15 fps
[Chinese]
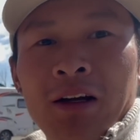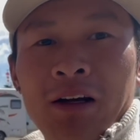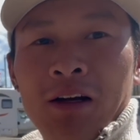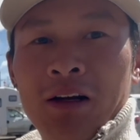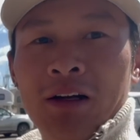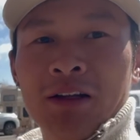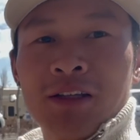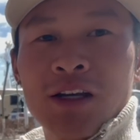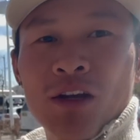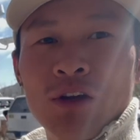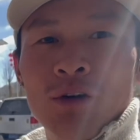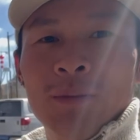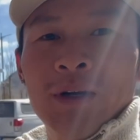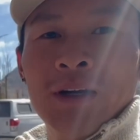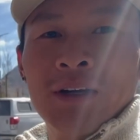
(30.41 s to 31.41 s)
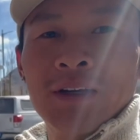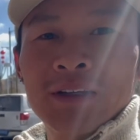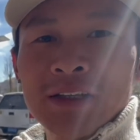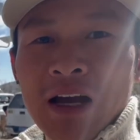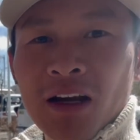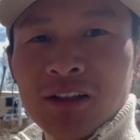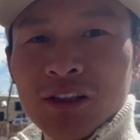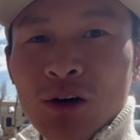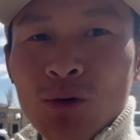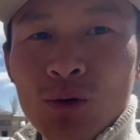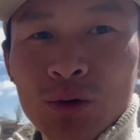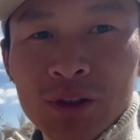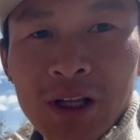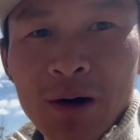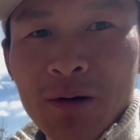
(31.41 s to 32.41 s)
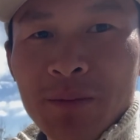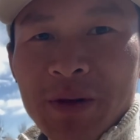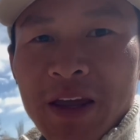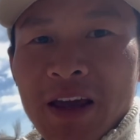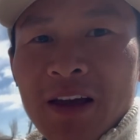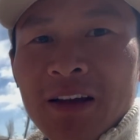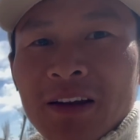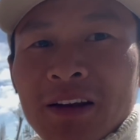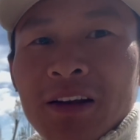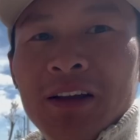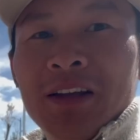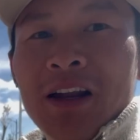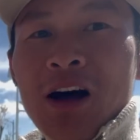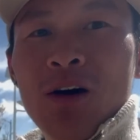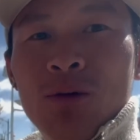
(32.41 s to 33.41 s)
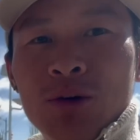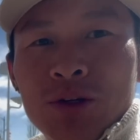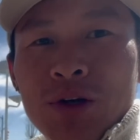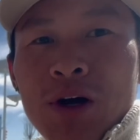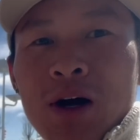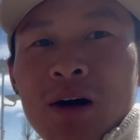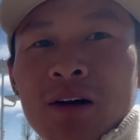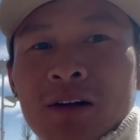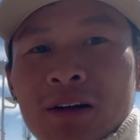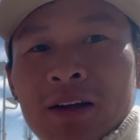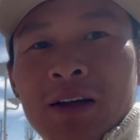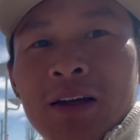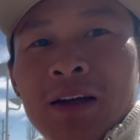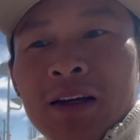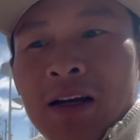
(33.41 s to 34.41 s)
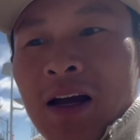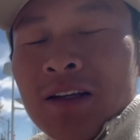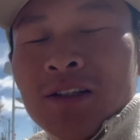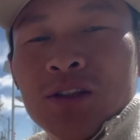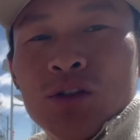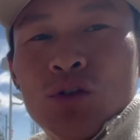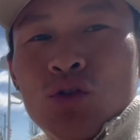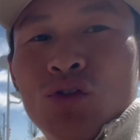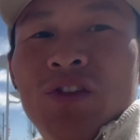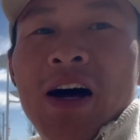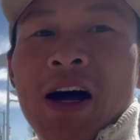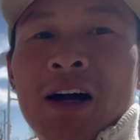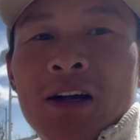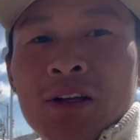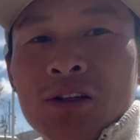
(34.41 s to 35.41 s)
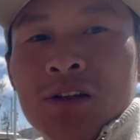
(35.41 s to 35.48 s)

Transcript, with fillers: 呃，车友们打个招呼，道个别，然后我就要开始出发，